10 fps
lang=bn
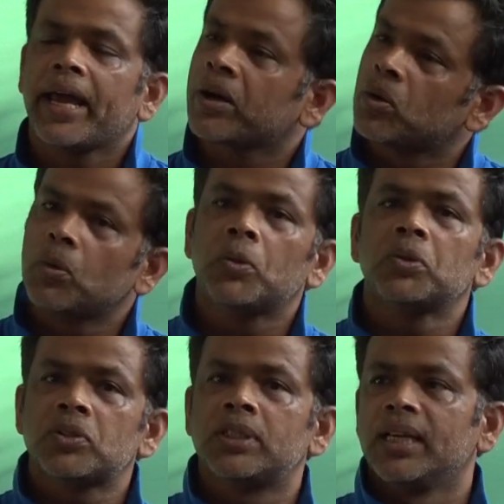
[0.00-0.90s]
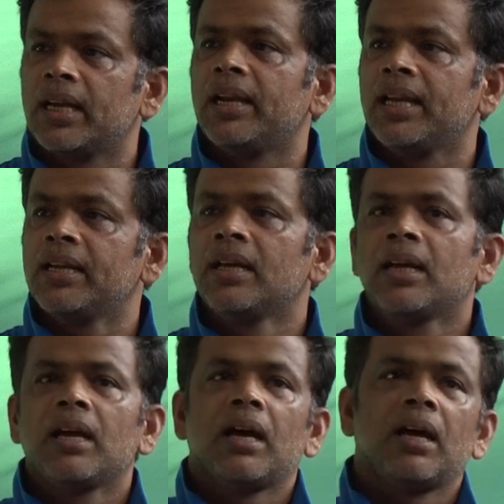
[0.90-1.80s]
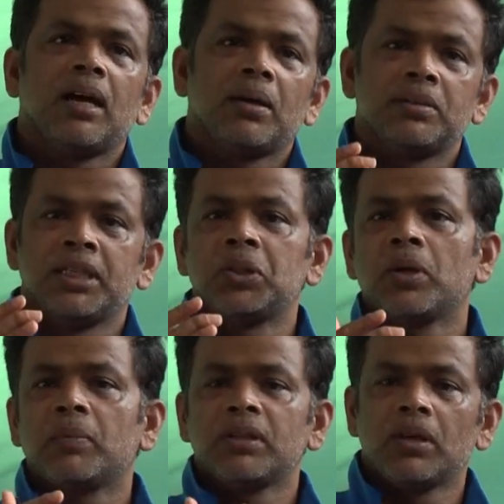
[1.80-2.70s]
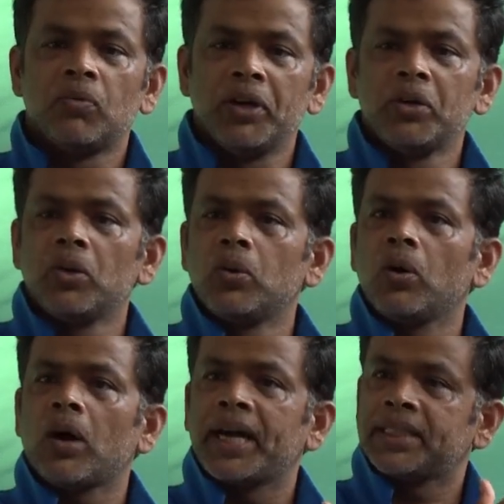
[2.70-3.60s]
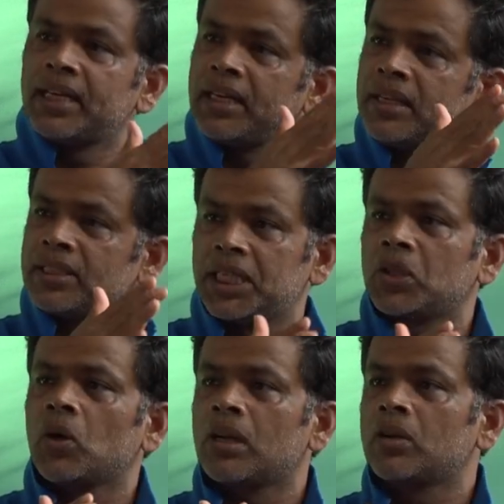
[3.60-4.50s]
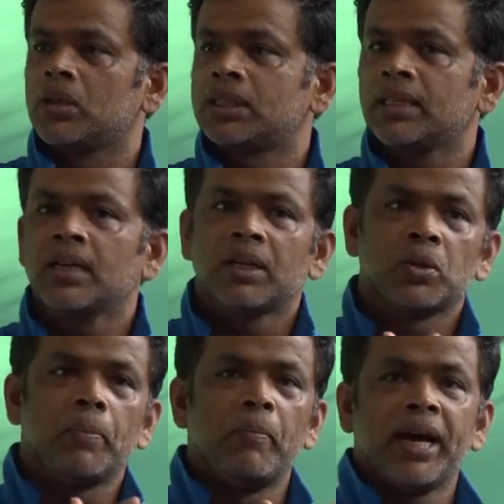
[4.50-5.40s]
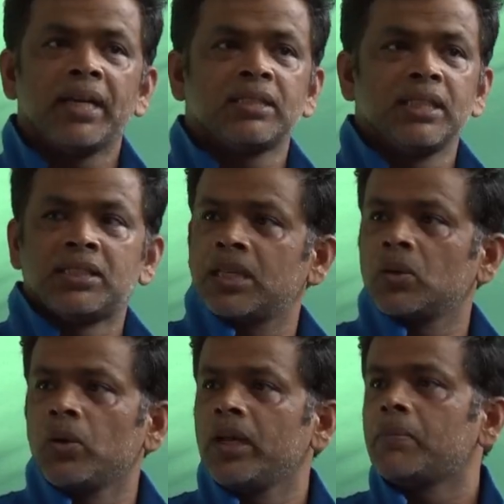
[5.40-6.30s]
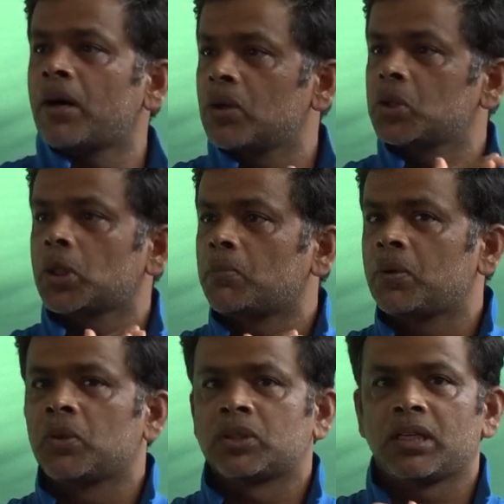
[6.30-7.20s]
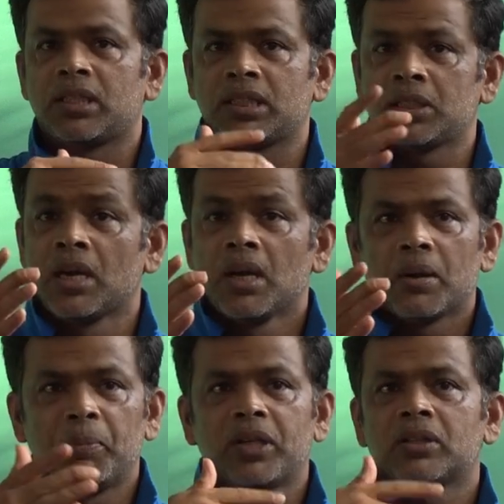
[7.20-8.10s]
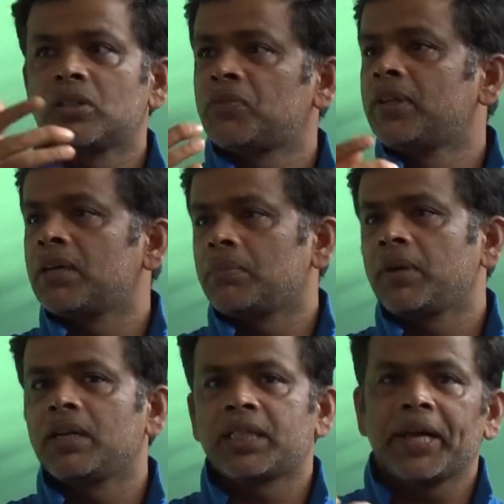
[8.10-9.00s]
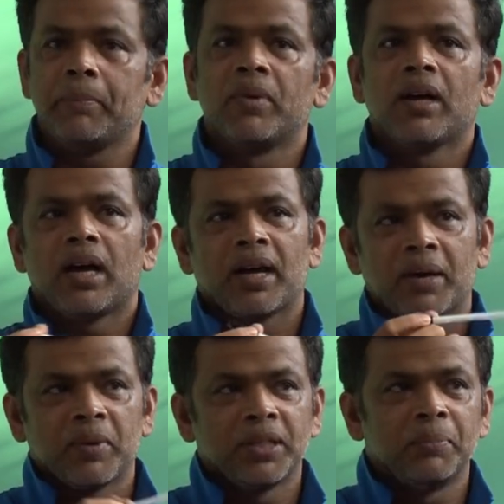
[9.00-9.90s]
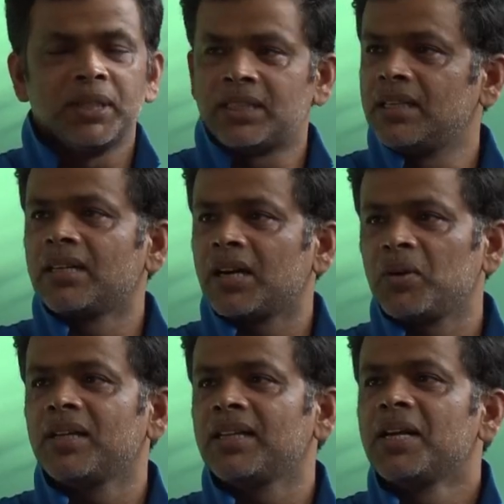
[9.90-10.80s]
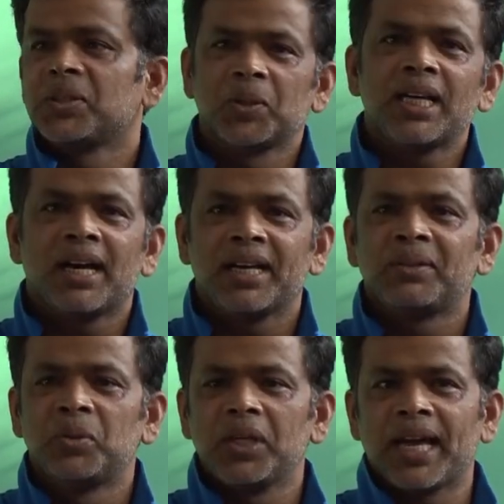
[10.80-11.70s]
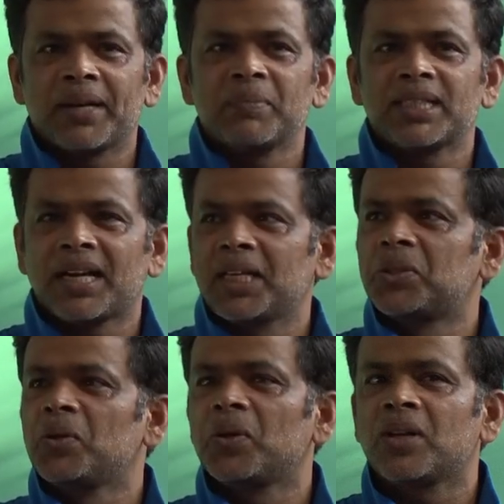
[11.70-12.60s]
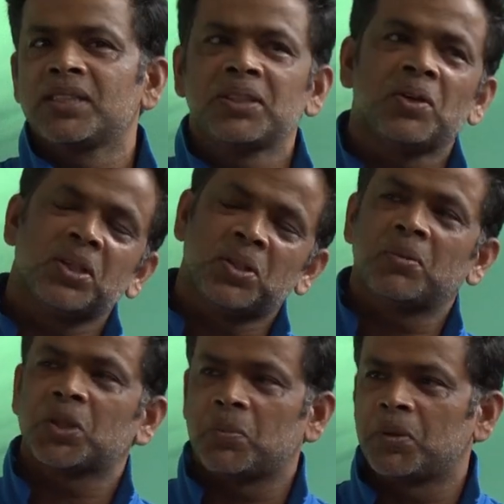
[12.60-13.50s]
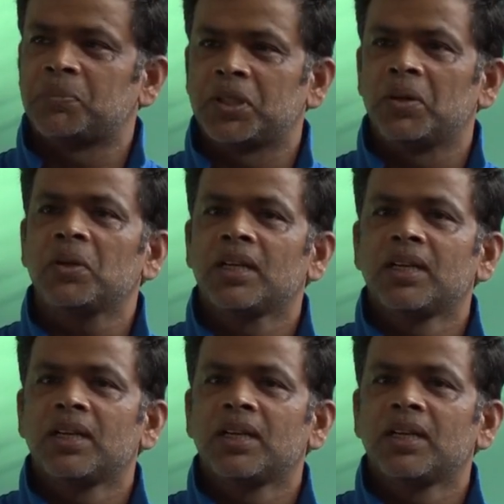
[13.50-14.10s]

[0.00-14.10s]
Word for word: এখনও পর্যন্ত সিঙ্গেল লিগ যেহেতু আমাদের উইন্ডোগুলো আগে থেকেই সেট করা রয়েছে তো ম্যাচ ইচ্ছা করলেই বাড়ানো সম্ভব হচ্ছে না জাস্ট বিকজ অফ দ্য মানে টাইম আর আমাদের বৃষ্টির কারণে যদি আগে দুই এক মাস আগে শুরু করা যেত হয়তো বা সম্ভব ছিল